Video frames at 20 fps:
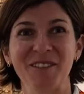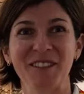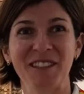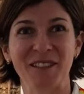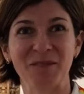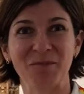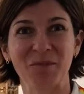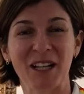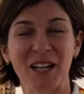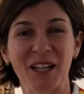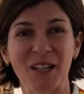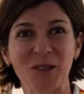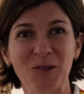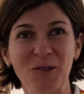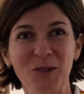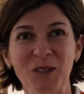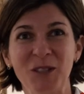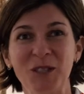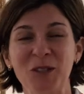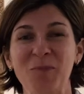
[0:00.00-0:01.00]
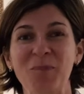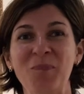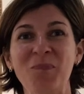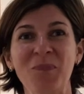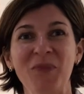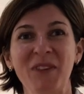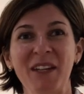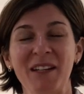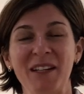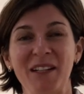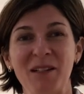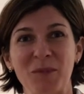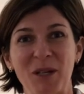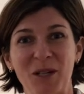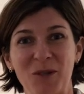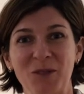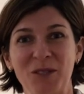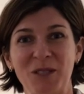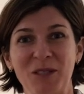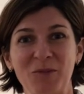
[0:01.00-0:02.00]
этом холодном а,
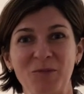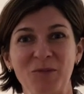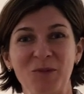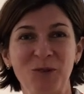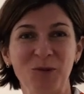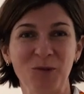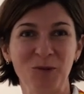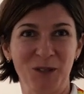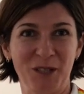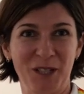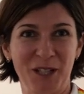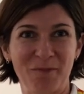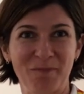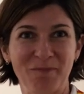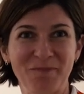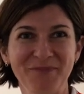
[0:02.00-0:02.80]
морозном утре.